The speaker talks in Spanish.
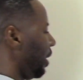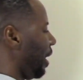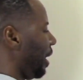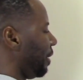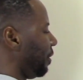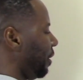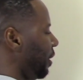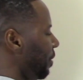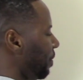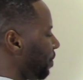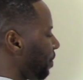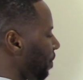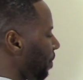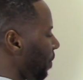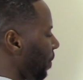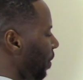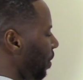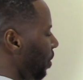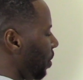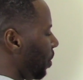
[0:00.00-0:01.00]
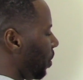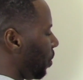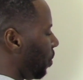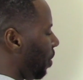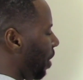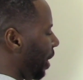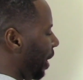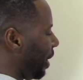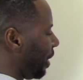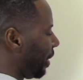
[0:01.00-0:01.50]
Así,
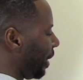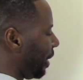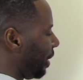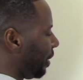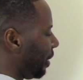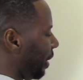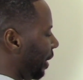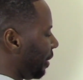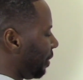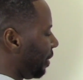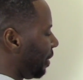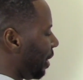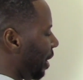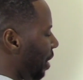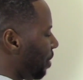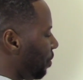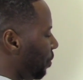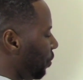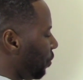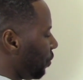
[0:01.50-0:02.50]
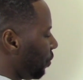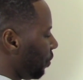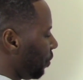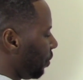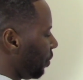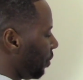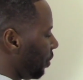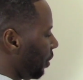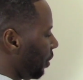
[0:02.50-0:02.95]
43 gramos